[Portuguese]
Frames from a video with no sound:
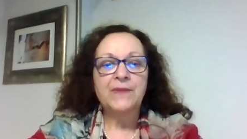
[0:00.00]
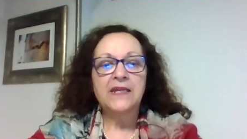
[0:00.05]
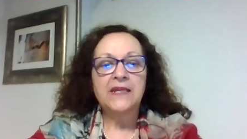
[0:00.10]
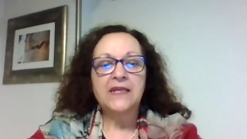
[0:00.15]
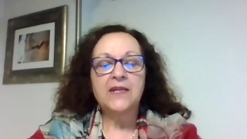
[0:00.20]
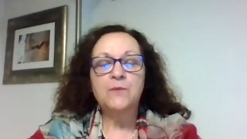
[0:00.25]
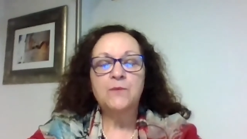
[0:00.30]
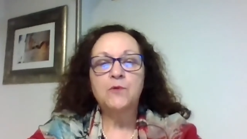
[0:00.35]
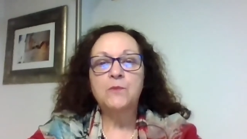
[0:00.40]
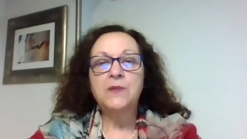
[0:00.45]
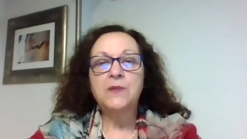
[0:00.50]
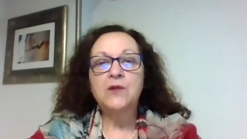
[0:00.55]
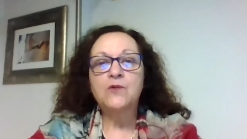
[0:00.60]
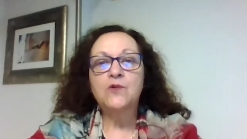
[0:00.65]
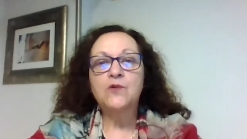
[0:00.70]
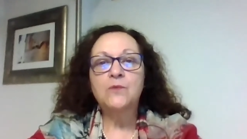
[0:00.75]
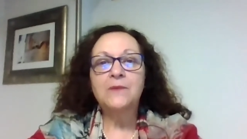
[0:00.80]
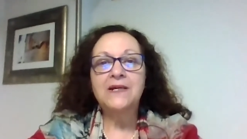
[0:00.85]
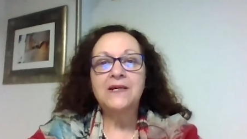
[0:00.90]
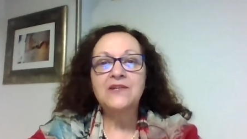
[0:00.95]
E ele
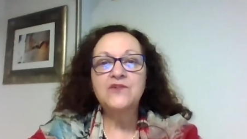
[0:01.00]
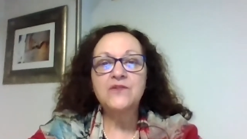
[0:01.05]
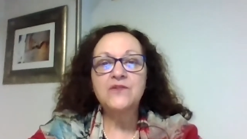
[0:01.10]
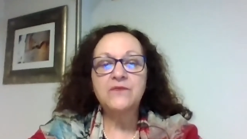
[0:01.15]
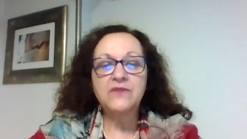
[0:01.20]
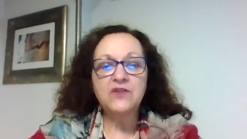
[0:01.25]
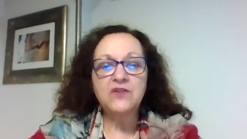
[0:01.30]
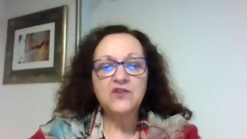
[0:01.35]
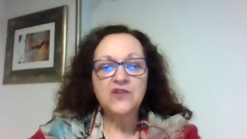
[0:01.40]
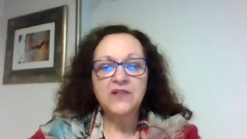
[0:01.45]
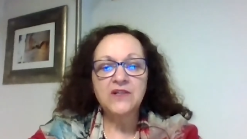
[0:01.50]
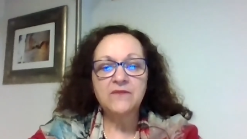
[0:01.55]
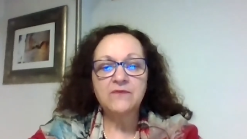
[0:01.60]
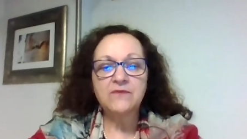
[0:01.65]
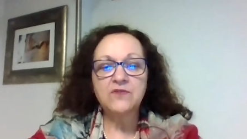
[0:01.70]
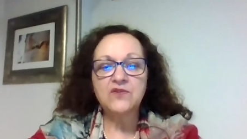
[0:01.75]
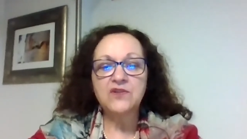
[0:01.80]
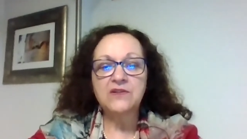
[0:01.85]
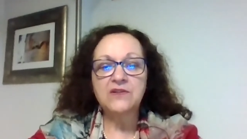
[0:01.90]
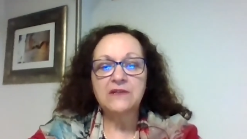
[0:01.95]
publicou mais de 20
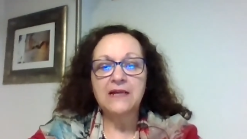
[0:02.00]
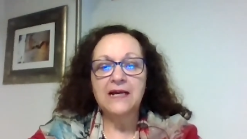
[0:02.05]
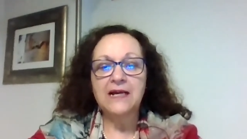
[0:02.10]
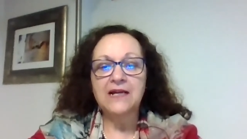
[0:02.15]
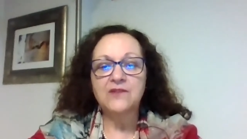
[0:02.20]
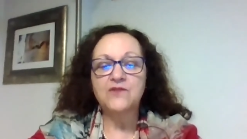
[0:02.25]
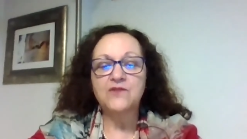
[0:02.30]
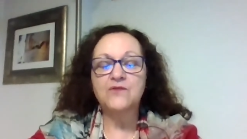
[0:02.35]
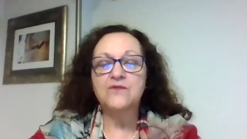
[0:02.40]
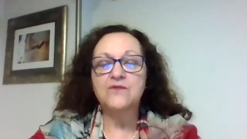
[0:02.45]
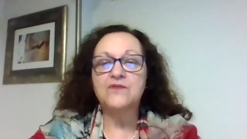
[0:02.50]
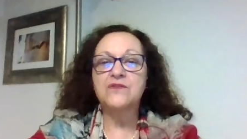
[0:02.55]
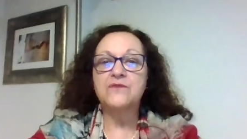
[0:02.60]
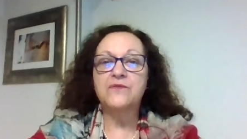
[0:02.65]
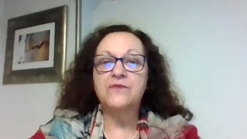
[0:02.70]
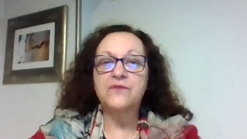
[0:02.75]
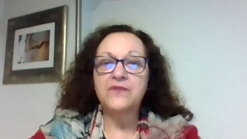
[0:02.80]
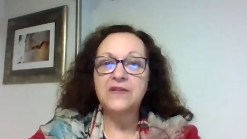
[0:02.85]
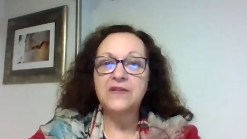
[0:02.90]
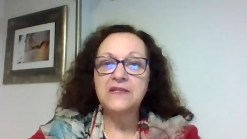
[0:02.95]
livros didáticos de
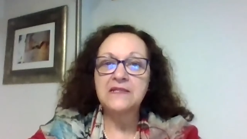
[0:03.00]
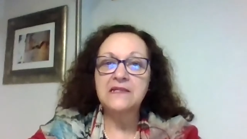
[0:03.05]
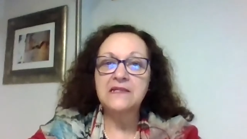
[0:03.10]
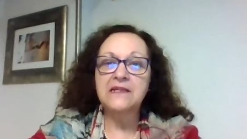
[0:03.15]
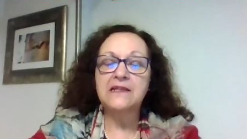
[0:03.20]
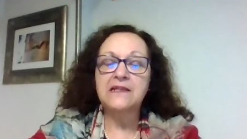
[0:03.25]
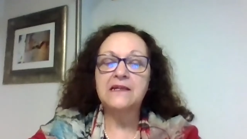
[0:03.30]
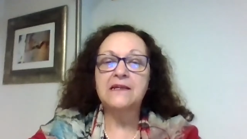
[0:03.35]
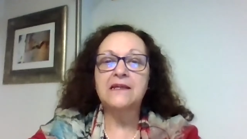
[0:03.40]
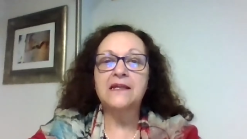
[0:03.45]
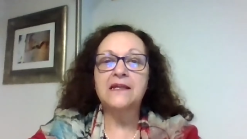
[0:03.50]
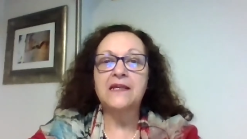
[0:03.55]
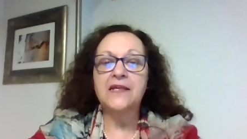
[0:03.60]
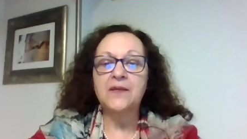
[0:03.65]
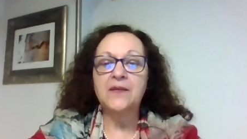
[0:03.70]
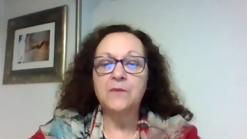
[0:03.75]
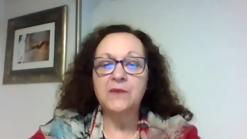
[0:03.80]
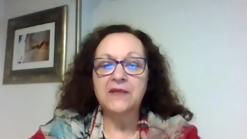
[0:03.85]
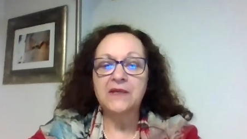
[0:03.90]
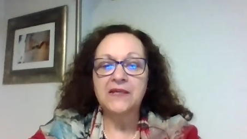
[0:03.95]
física,
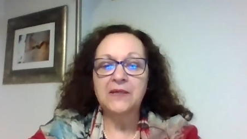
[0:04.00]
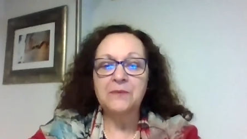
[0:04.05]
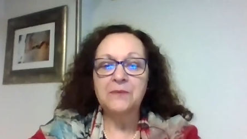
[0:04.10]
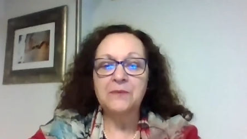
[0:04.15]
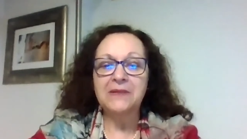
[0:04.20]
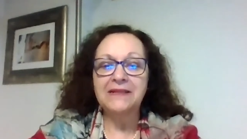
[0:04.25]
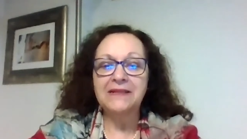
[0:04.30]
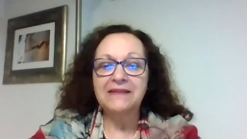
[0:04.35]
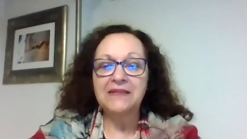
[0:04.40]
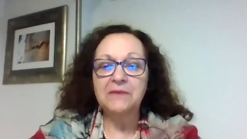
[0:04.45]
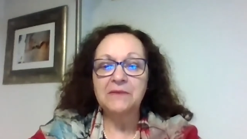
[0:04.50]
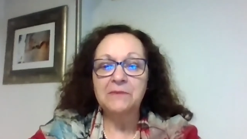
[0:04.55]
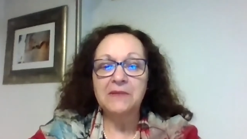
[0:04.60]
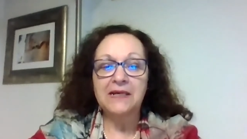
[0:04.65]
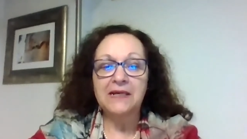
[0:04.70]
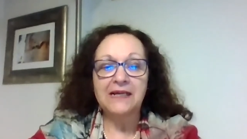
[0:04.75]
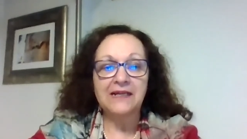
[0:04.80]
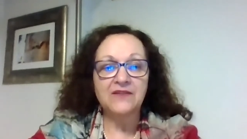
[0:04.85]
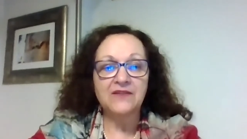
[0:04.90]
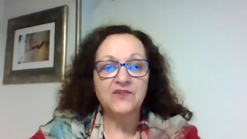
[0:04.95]
química,
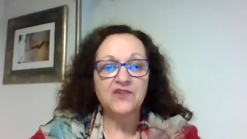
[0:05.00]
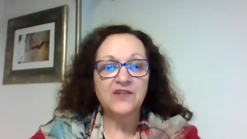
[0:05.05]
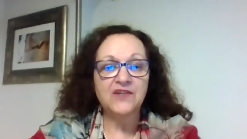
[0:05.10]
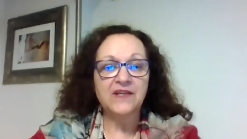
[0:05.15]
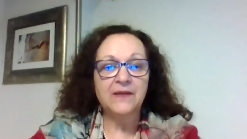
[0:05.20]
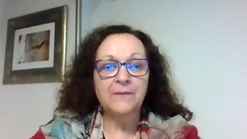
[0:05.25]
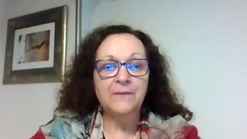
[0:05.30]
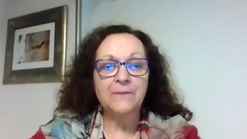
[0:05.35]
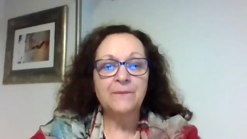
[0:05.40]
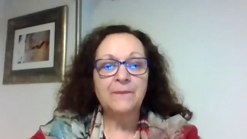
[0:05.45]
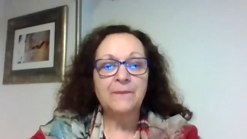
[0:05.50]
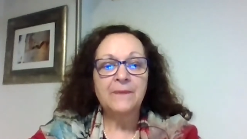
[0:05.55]
matemática,